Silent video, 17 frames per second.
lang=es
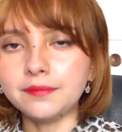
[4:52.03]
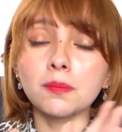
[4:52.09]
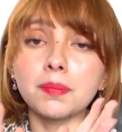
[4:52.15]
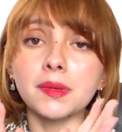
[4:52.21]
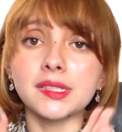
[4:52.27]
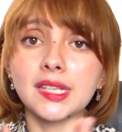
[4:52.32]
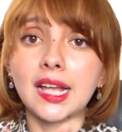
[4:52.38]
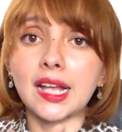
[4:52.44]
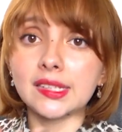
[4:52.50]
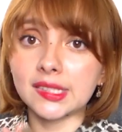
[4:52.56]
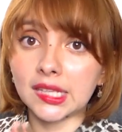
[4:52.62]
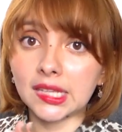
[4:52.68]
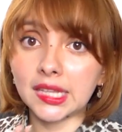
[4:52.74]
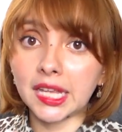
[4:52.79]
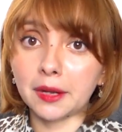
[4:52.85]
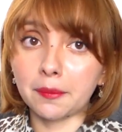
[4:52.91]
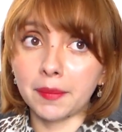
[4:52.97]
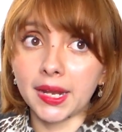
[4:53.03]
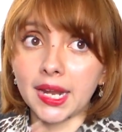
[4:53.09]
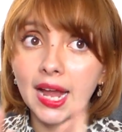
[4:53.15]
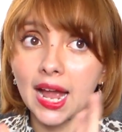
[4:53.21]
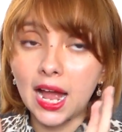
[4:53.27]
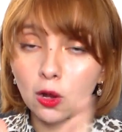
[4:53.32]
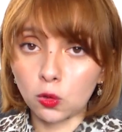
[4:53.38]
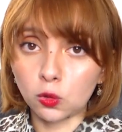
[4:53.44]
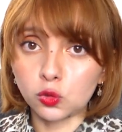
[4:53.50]
Yo empecé a sentirme
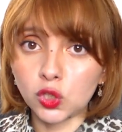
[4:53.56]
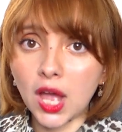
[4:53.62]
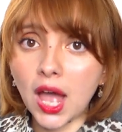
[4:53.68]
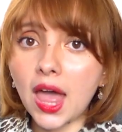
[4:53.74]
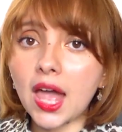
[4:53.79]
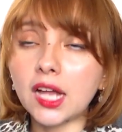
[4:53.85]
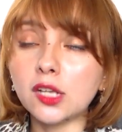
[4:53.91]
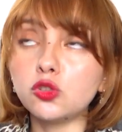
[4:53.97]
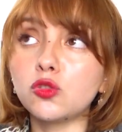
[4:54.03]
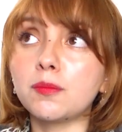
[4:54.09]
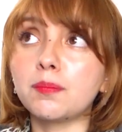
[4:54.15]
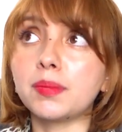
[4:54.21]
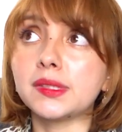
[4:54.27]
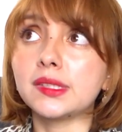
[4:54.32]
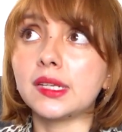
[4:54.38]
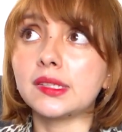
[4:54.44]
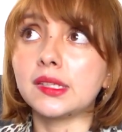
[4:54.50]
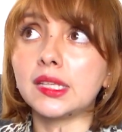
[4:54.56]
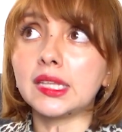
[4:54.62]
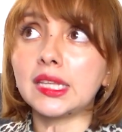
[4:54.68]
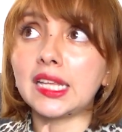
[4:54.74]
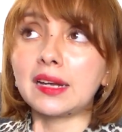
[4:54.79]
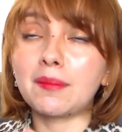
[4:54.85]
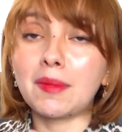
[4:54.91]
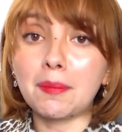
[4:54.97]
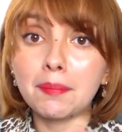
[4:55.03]
acosada, yo empecé a
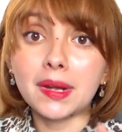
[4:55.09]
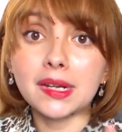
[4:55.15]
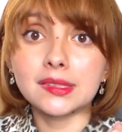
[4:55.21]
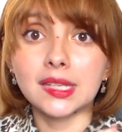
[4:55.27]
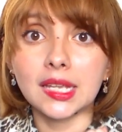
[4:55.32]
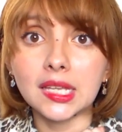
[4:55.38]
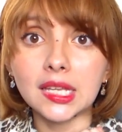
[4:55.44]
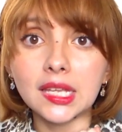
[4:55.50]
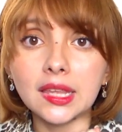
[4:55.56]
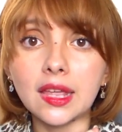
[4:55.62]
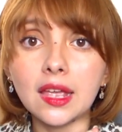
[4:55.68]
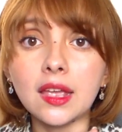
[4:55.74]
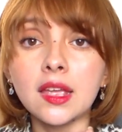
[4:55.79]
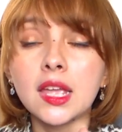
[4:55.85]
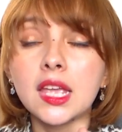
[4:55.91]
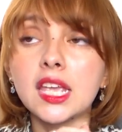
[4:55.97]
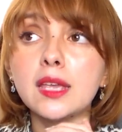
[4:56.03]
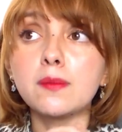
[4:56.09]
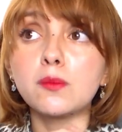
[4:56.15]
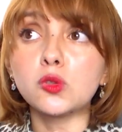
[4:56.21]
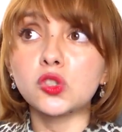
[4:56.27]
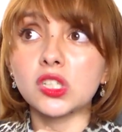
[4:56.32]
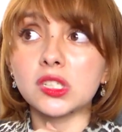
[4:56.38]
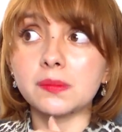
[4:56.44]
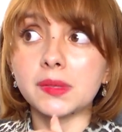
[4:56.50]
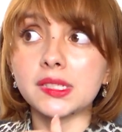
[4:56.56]
sentirme perseguida y
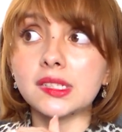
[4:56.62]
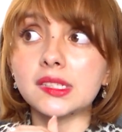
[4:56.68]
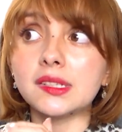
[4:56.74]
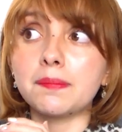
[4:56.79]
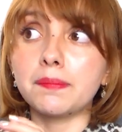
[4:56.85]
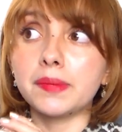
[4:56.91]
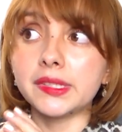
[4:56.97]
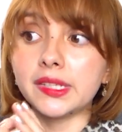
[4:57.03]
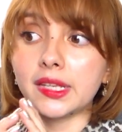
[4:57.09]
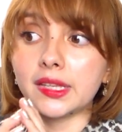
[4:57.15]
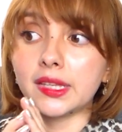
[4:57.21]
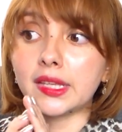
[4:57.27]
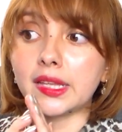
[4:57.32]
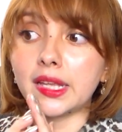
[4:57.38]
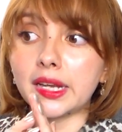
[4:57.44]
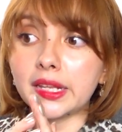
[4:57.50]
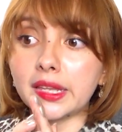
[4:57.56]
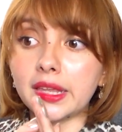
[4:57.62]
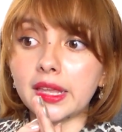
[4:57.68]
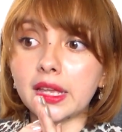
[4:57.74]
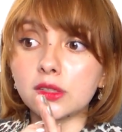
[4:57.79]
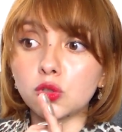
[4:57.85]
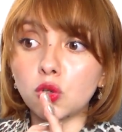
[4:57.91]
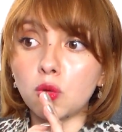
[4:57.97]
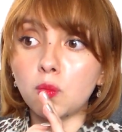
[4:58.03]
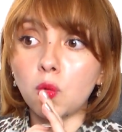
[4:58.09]
muchas veces empecé a tener
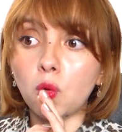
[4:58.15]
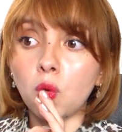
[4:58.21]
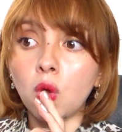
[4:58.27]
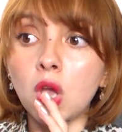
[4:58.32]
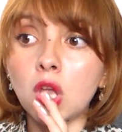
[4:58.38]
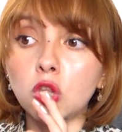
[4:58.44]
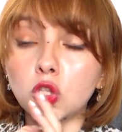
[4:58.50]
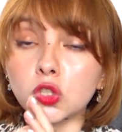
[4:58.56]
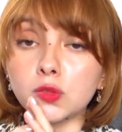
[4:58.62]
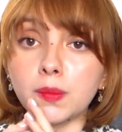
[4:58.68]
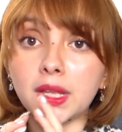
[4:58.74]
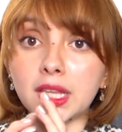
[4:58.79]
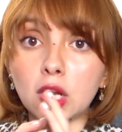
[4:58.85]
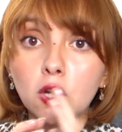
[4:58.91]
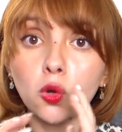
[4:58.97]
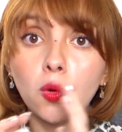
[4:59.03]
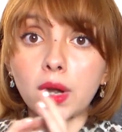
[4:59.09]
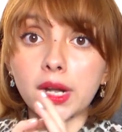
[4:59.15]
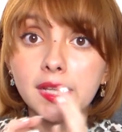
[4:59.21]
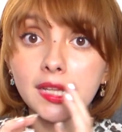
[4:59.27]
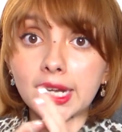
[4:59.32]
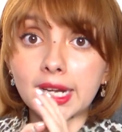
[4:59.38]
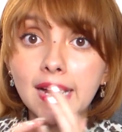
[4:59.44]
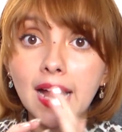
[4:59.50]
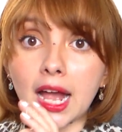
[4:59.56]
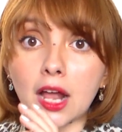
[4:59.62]
ideas como nos van a robar
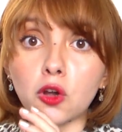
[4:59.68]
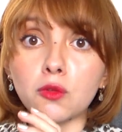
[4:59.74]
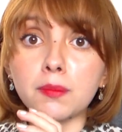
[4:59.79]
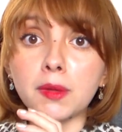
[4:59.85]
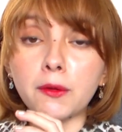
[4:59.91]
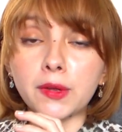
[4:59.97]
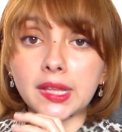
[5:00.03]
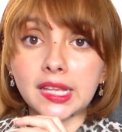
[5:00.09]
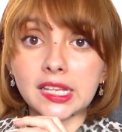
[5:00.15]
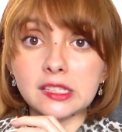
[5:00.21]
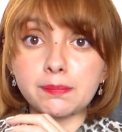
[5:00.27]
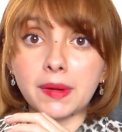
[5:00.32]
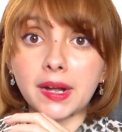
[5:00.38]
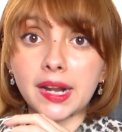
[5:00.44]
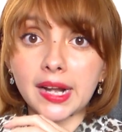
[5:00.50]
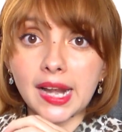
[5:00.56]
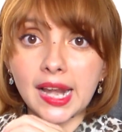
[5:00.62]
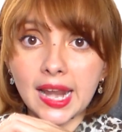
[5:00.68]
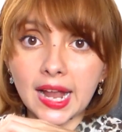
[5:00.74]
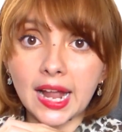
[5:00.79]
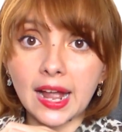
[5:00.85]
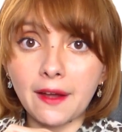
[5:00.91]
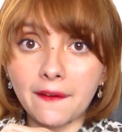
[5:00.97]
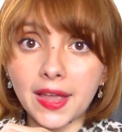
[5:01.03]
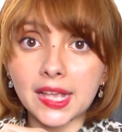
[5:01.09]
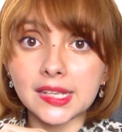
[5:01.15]
en el carro y me van a disparar en la
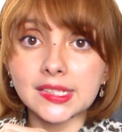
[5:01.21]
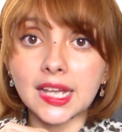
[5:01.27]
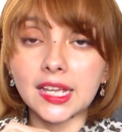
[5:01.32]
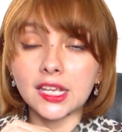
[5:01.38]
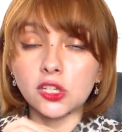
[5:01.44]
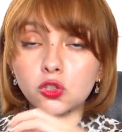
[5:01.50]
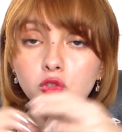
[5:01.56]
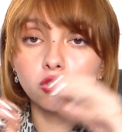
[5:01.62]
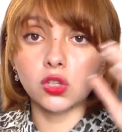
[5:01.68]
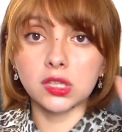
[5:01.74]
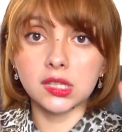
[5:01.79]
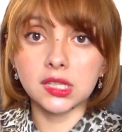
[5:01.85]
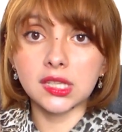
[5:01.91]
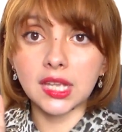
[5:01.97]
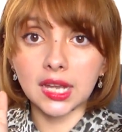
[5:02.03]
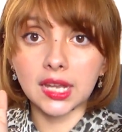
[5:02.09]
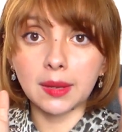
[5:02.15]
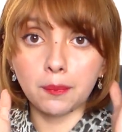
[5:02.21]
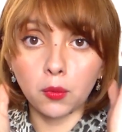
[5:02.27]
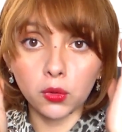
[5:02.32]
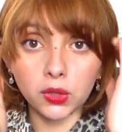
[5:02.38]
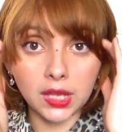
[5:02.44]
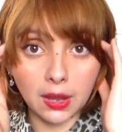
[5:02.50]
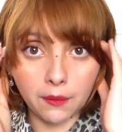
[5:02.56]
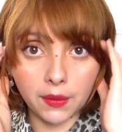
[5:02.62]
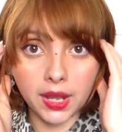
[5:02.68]
cabeza y yo sentía que
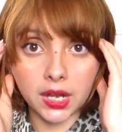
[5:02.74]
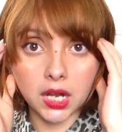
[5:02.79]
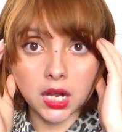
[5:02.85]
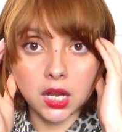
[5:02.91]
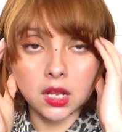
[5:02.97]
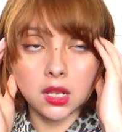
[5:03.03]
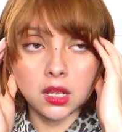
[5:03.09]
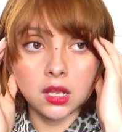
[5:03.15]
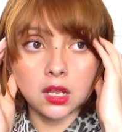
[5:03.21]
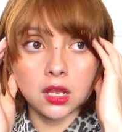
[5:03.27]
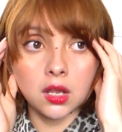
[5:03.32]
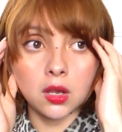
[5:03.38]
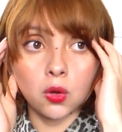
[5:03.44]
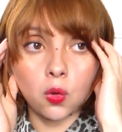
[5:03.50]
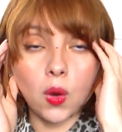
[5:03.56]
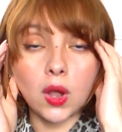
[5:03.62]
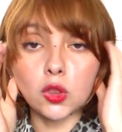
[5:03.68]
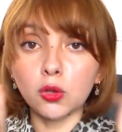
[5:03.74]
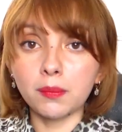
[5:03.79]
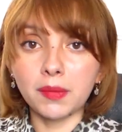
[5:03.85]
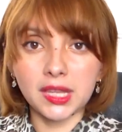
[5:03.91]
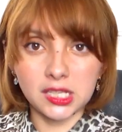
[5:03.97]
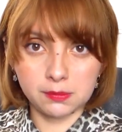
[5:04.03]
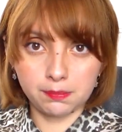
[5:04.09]
podía ver cuando me